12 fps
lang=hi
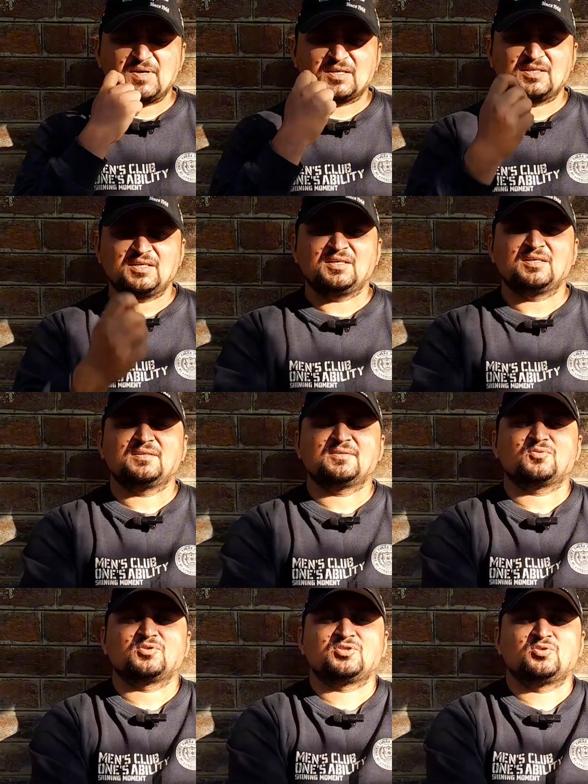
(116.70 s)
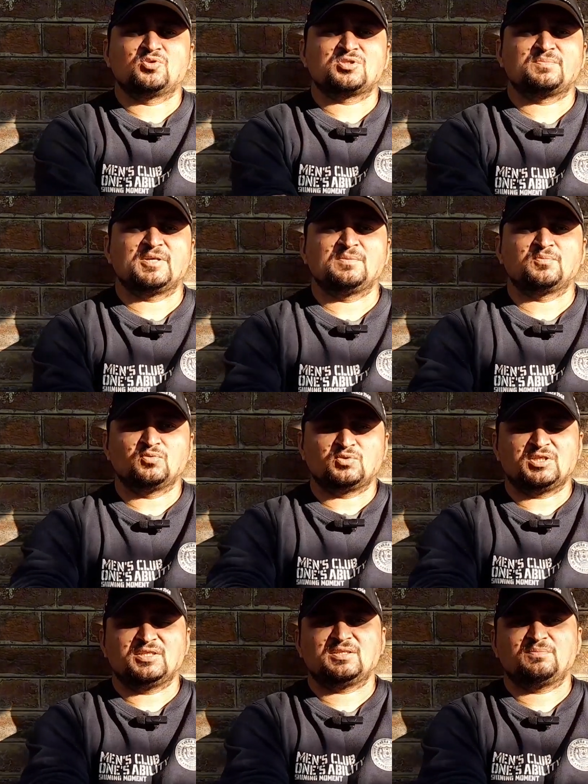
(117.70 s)
बाकी कुछ दोस्त भाई
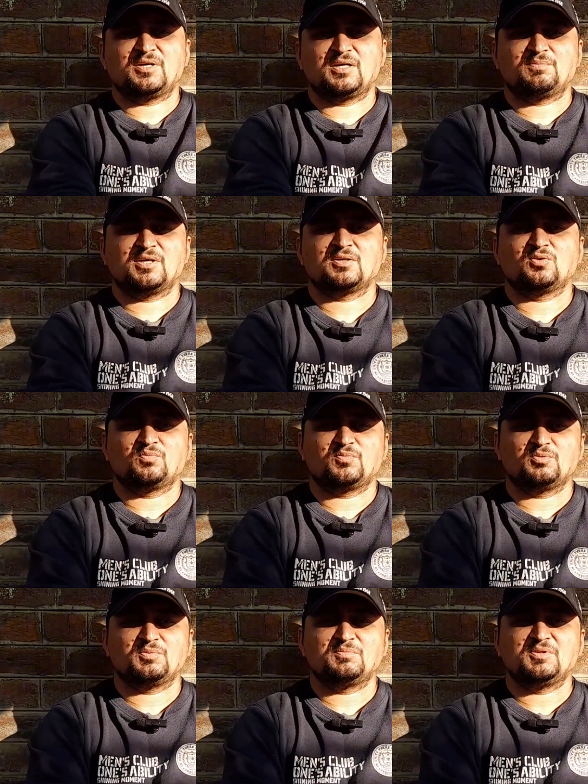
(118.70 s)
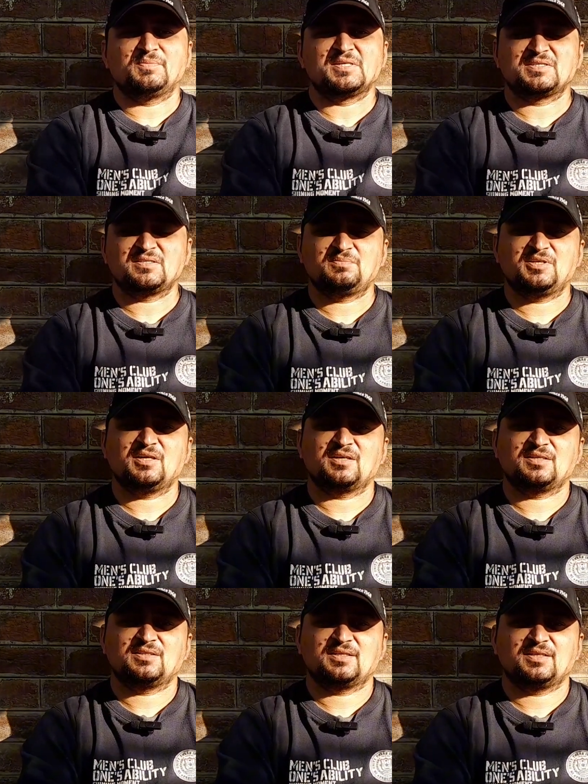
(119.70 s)
पूछ रहे थे बार बार ग्रुपों में भी मैसेज भी
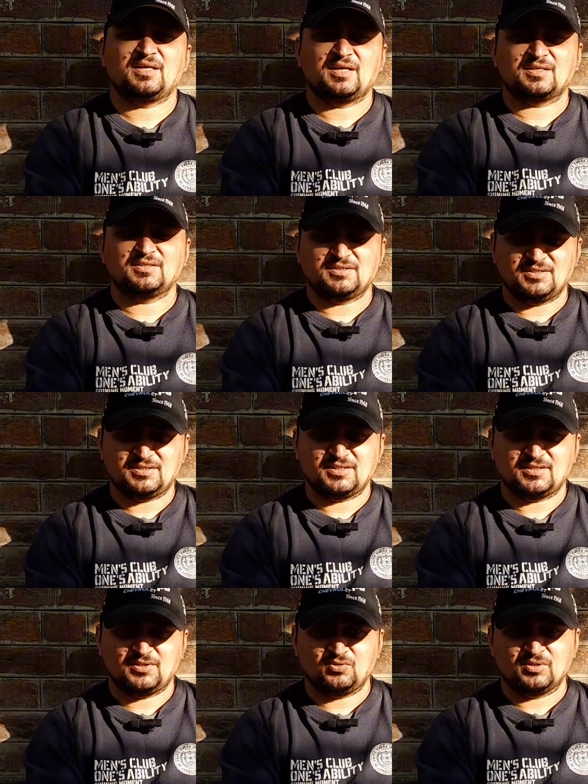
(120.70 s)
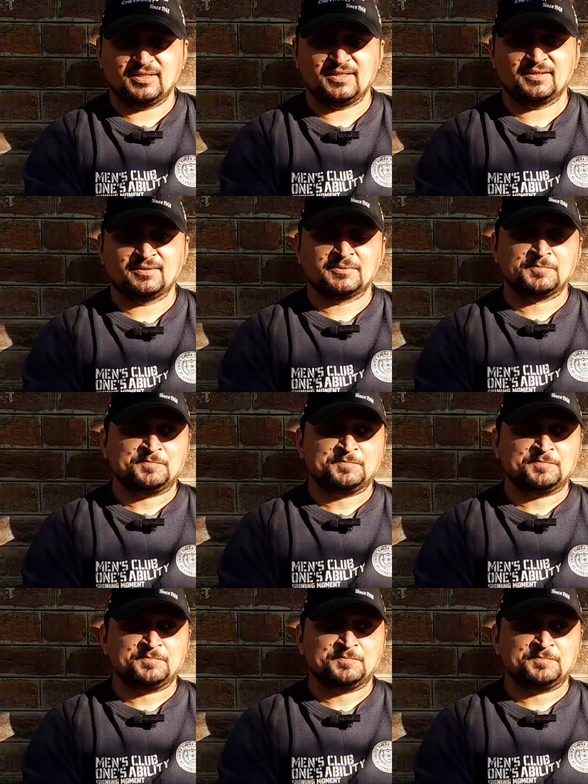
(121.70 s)
कर रहे थे कि यार कितनी छतें हो गई हैं